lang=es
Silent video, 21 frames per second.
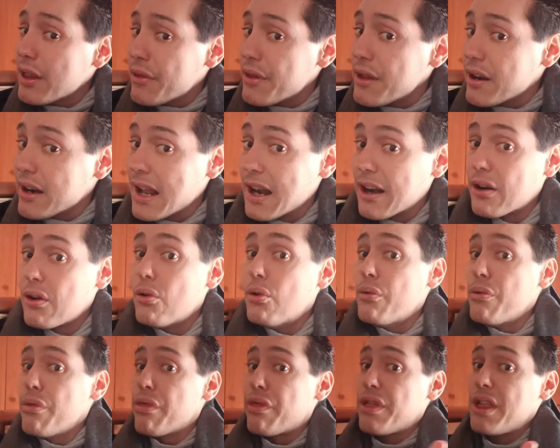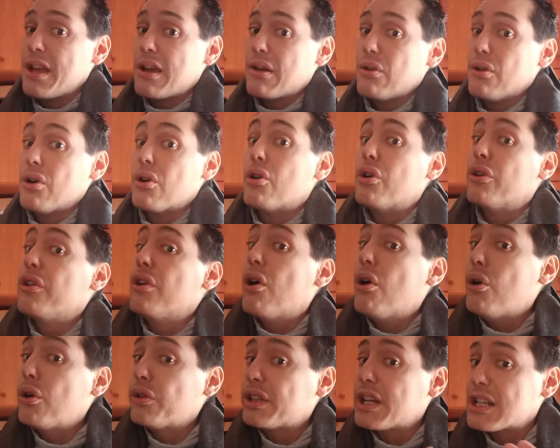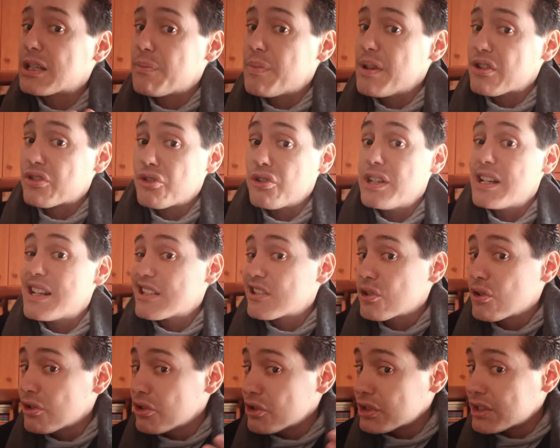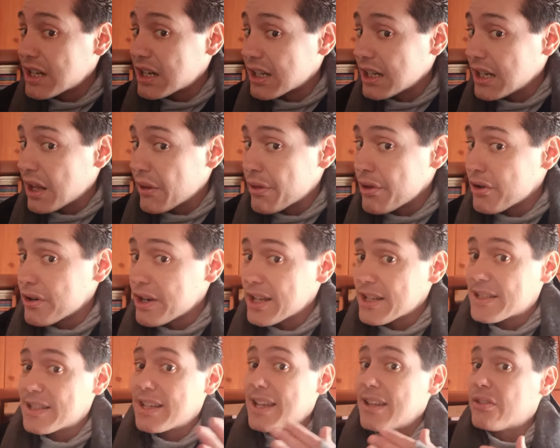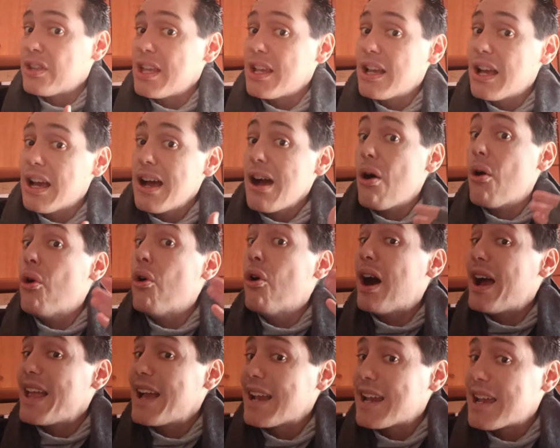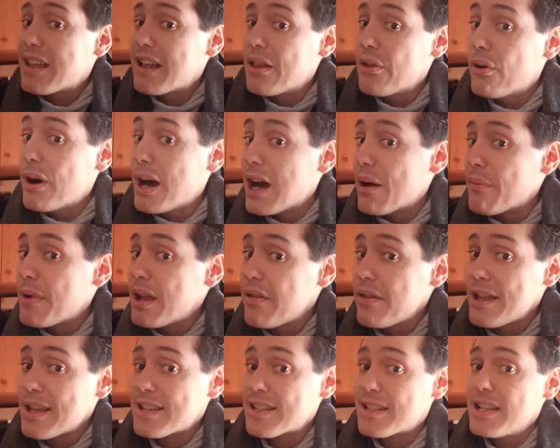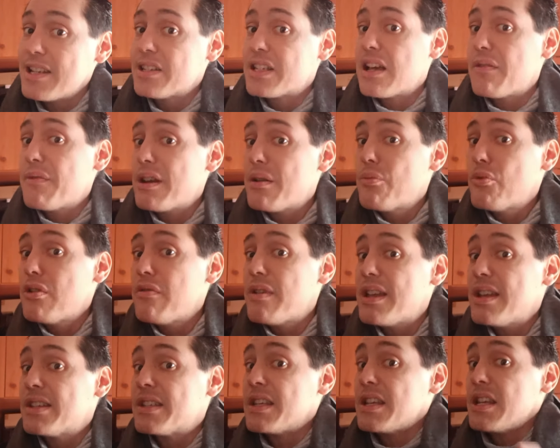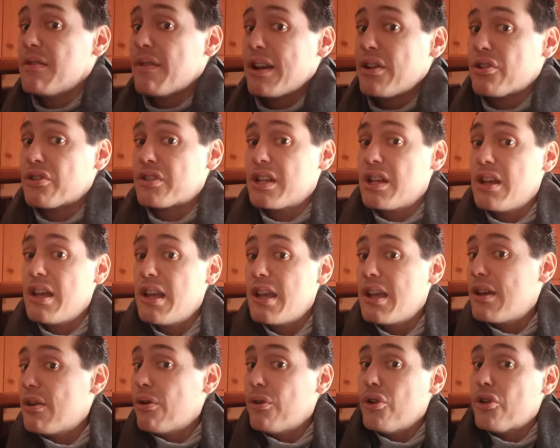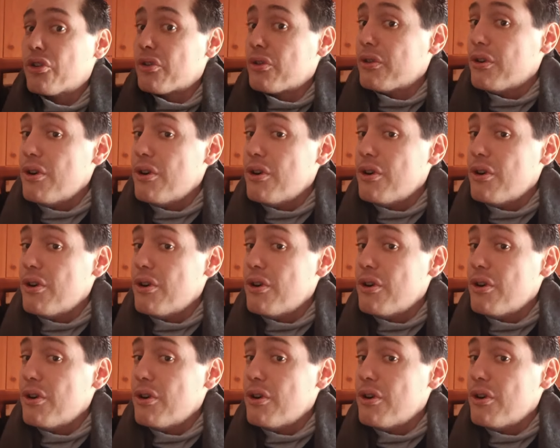de cerrar un ciclo con otras personas, con otras relaciones que tenga o hayan quedado a medias sin saber muy bien si iban o no